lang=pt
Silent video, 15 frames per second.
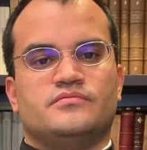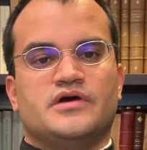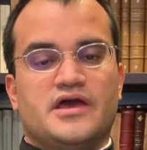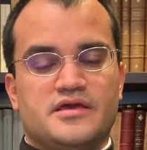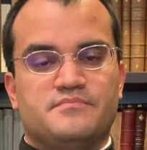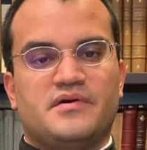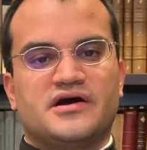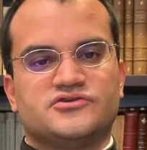
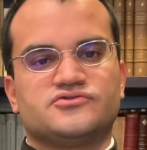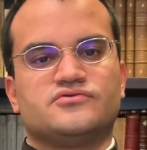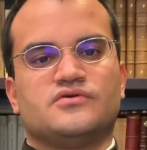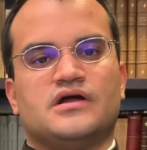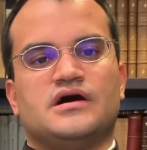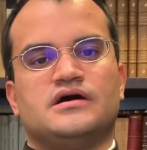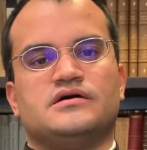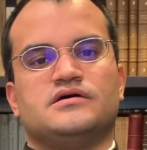Em
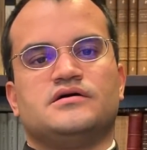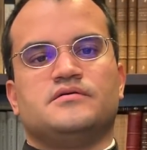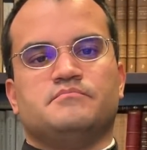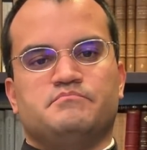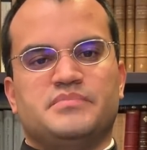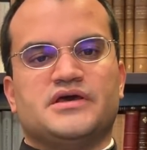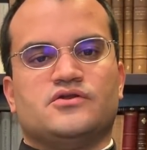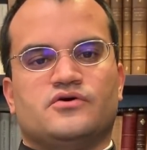particular,
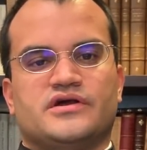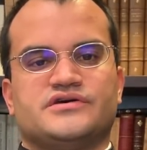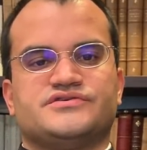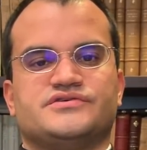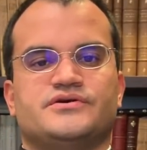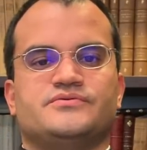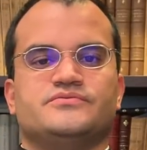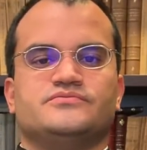pela
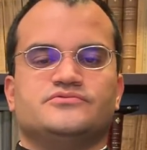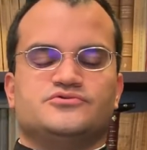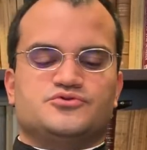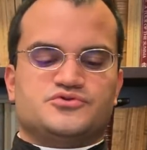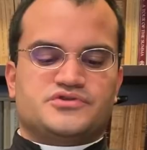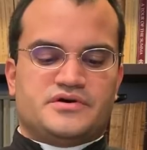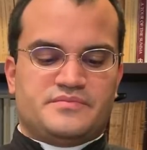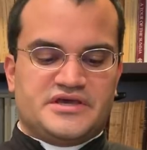oração,
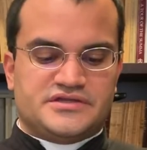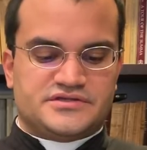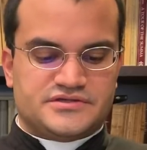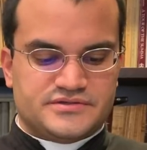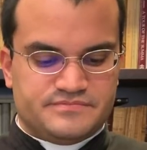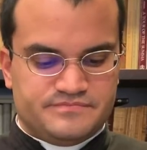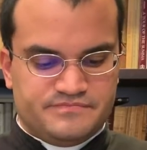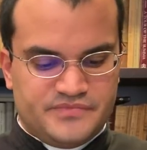
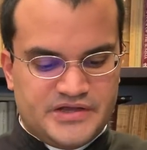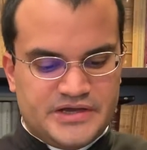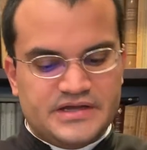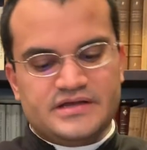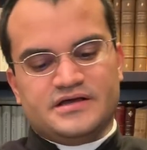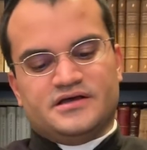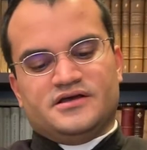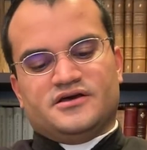justamente. Né?
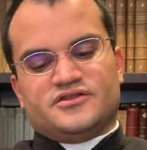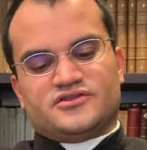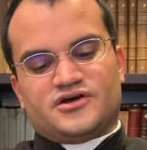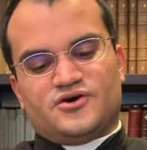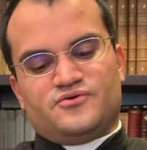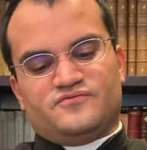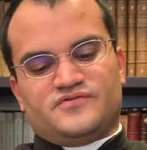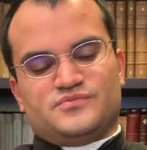
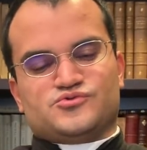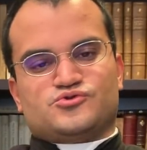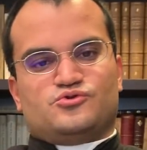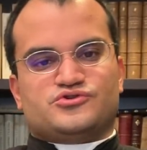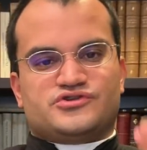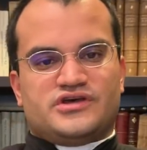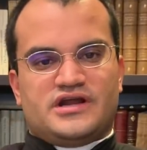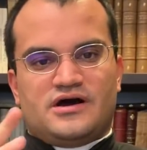Então, vamos
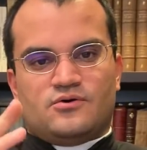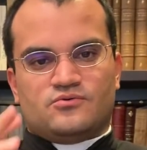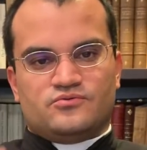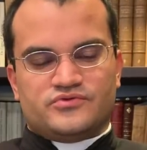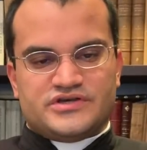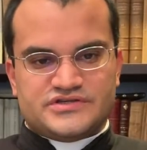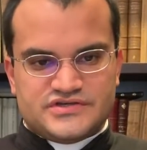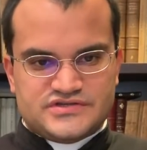considerar algum
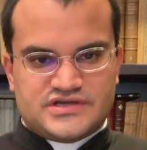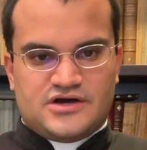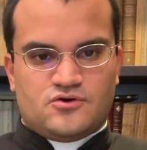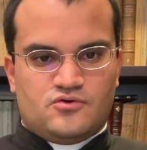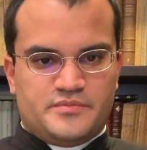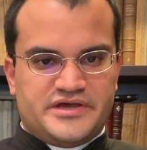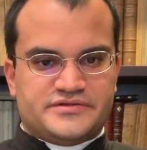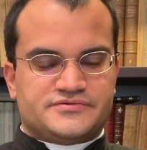desses
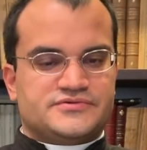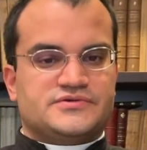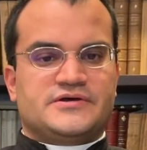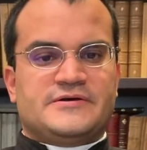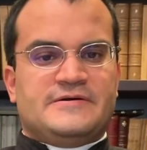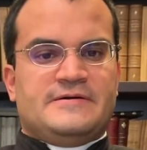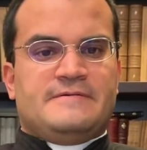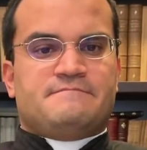argumentos
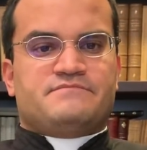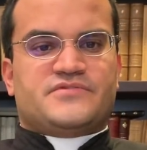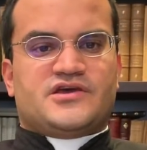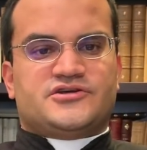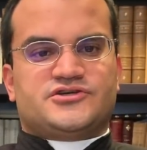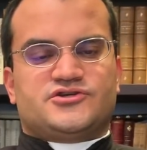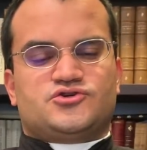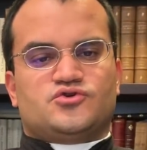que
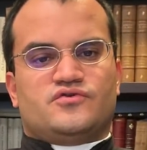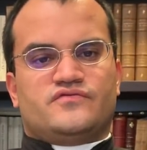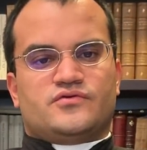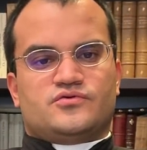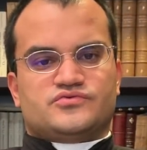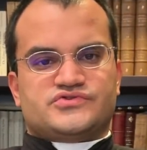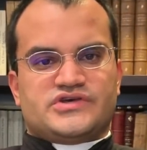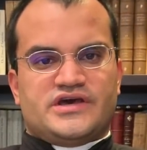a gente ouve
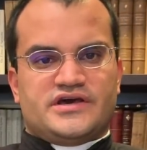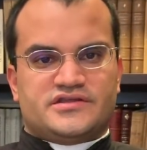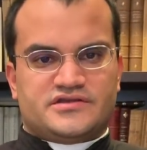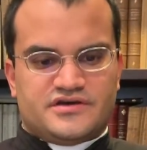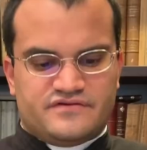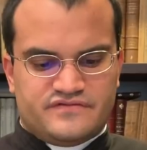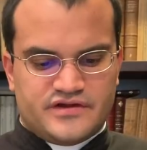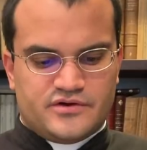com
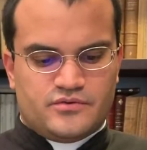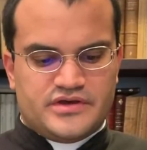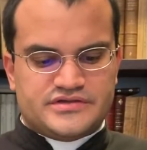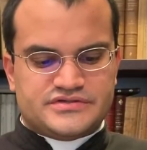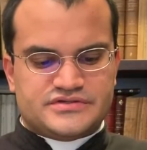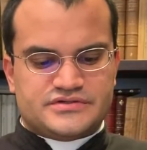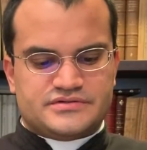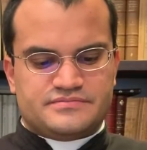certa
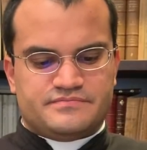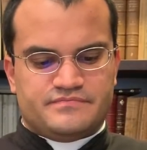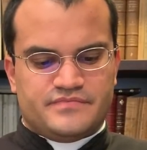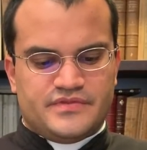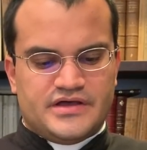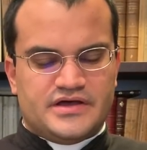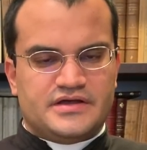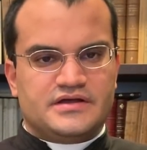frequência,
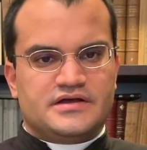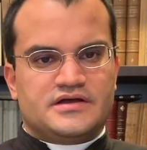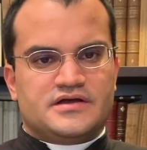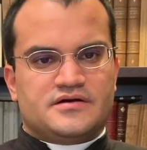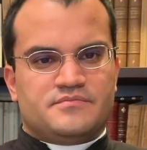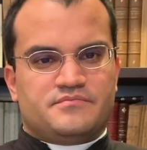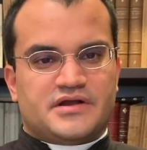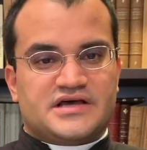né?
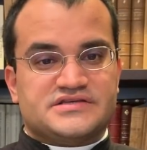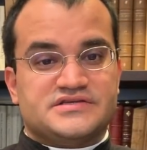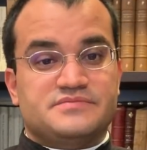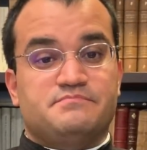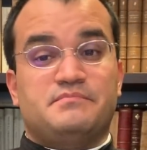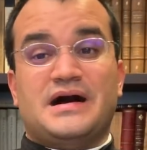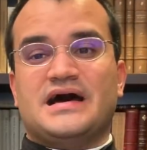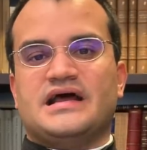para se
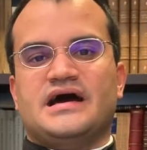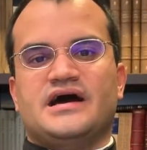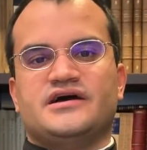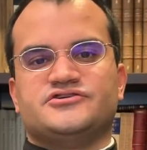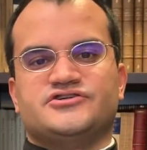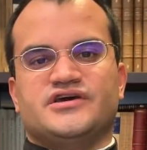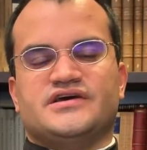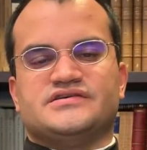parar
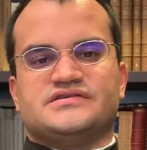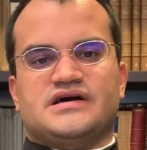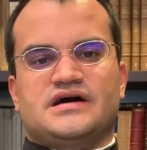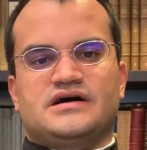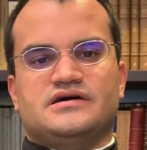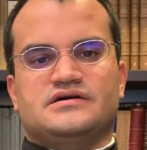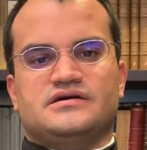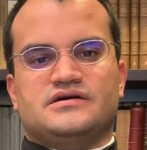de
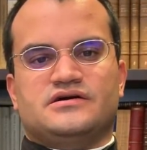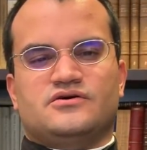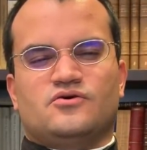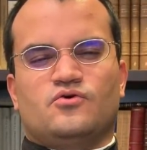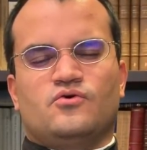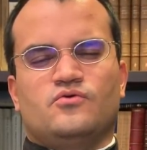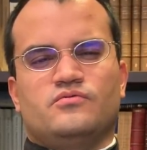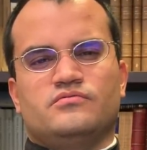rezar.
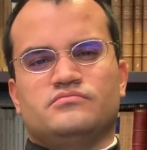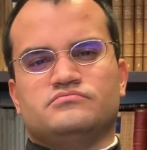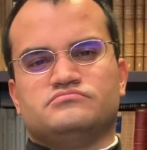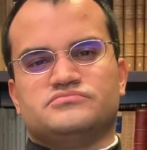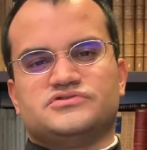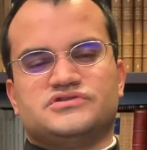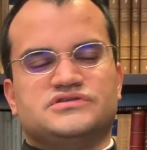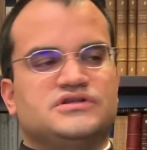Ou,
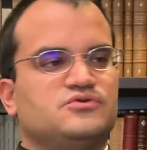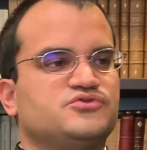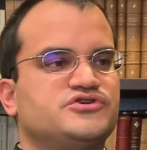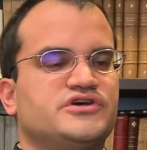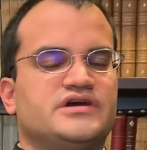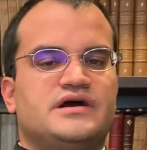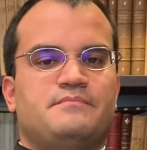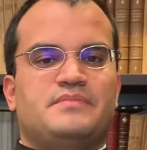se não
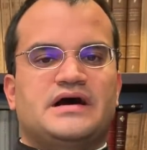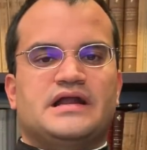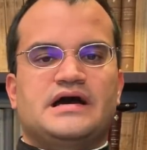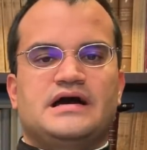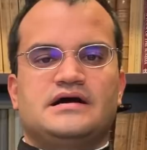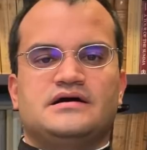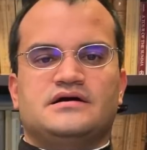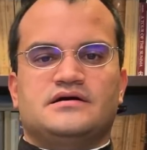chega a
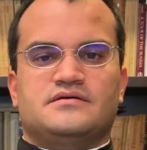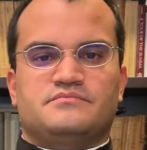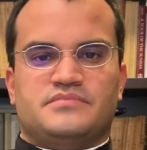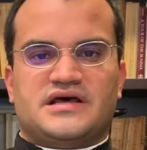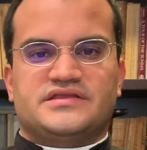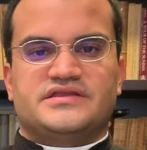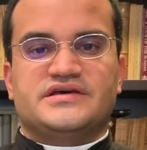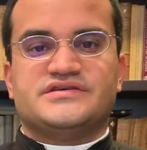parar,
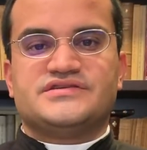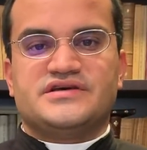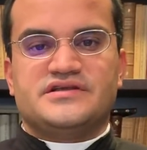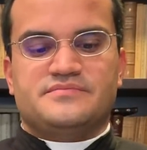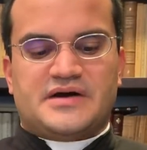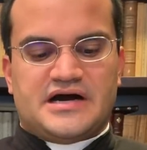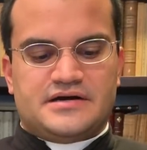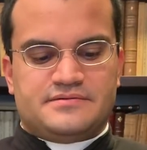para
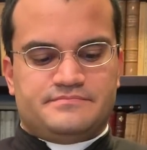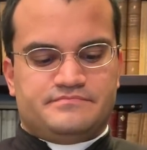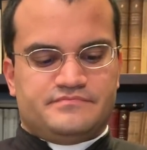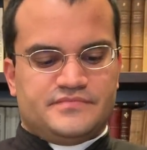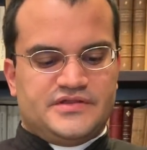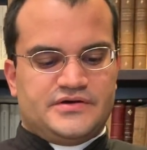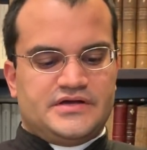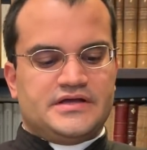desanimar.
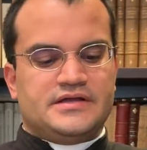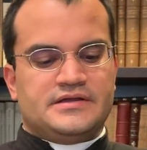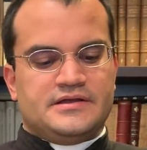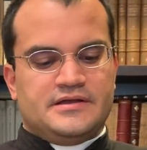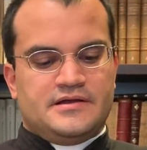Não é?